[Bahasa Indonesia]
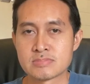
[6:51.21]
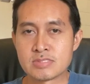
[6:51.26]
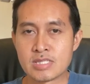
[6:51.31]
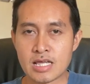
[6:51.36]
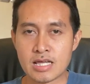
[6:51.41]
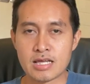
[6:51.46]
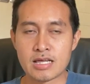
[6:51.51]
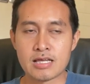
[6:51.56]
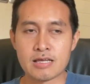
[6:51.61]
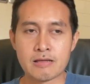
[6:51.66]

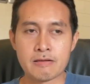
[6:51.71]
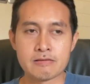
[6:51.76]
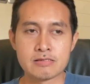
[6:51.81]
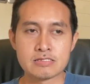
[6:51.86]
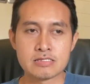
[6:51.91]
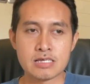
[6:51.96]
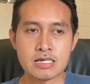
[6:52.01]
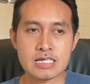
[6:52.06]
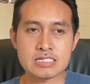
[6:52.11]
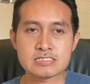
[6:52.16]
Nah,
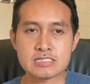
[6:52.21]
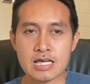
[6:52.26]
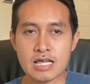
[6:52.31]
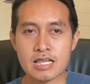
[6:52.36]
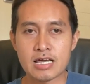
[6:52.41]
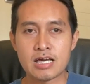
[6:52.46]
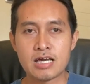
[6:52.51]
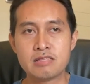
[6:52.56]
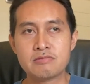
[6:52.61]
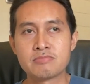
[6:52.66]

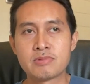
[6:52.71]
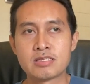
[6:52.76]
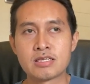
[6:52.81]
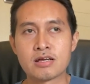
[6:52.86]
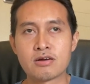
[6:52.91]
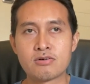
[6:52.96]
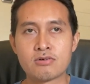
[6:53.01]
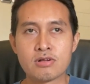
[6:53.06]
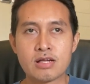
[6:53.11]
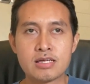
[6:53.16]
kesalahan
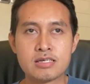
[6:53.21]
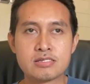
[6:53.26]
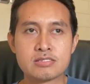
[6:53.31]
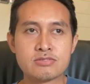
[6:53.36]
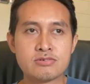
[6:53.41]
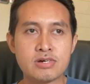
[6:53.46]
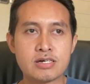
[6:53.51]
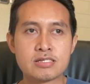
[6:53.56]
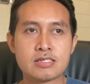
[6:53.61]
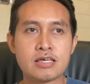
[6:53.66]
banyak orang
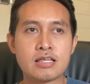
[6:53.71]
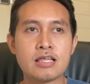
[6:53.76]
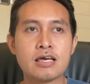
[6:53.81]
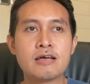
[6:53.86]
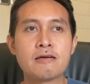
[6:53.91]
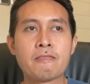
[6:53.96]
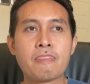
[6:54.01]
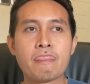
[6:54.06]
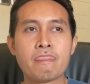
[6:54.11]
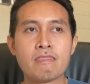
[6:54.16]
itu adalah
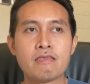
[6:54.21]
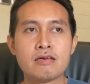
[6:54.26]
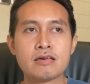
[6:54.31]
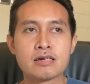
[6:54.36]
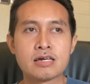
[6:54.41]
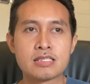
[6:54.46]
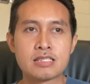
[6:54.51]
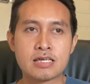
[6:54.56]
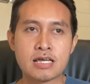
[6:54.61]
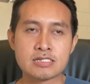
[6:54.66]

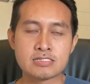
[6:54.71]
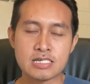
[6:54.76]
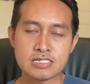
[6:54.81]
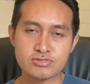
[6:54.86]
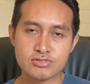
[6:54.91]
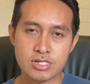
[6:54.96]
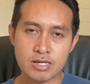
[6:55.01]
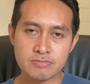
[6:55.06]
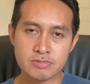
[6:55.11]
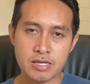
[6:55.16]
ketika saya
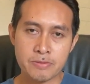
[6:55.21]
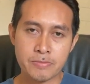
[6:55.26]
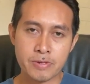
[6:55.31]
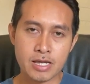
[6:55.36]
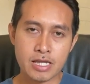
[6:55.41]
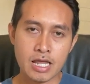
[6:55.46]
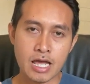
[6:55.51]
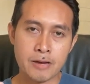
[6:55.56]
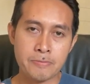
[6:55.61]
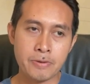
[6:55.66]
sudah
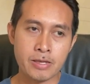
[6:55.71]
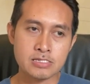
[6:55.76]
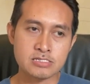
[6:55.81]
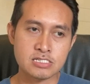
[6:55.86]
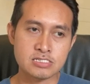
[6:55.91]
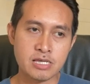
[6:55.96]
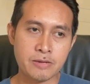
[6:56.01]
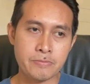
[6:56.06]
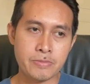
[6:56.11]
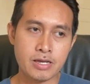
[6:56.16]
menyampaikan apa yang
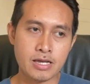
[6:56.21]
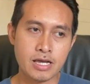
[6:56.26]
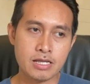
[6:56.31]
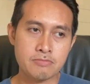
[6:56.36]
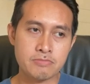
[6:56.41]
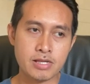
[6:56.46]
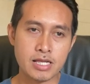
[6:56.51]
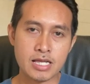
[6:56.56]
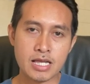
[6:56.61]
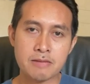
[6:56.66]
saya sampaikan,
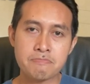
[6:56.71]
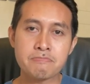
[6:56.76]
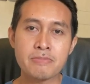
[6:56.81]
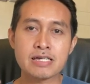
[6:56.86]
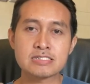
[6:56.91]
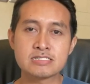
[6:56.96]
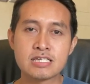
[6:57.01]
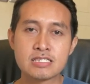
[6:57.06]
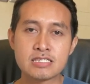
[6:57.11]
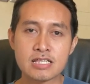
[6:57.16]
mereka
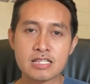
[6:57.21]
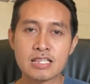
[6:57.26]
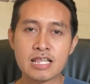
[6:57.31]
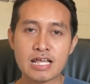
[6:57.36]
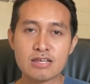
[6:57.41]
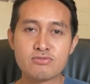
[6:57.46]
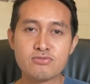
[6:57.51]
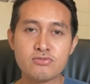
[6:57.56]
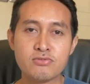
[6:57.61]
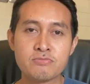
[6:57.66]
masih
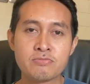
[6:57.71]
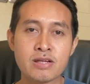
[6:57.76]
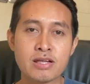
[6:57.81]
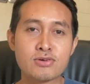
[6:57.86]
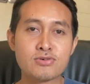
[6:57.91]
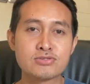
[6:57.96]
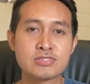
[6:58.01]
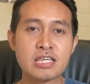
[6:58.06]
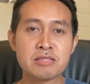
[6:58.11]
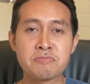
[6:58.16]
terlalu
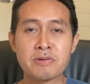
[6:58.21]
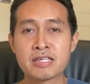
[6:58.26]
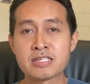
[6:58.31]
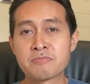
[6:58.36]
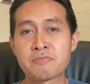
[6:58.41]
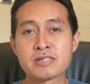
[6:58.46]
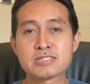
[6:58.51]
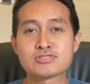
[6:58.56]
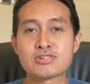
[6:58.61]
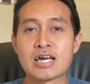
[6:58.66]
berkutat pada
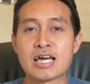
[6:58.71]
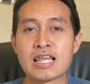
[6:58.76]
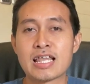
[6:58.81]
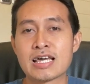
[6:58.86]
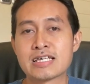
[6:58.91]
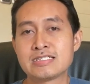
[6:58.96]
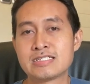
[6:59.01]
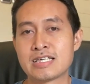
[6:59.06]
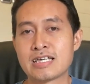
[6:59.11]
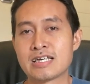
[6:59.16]

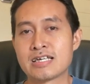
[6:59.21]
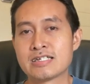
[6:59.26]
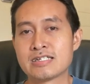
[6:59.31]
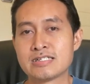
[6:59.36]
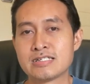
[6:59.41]
persoalannya.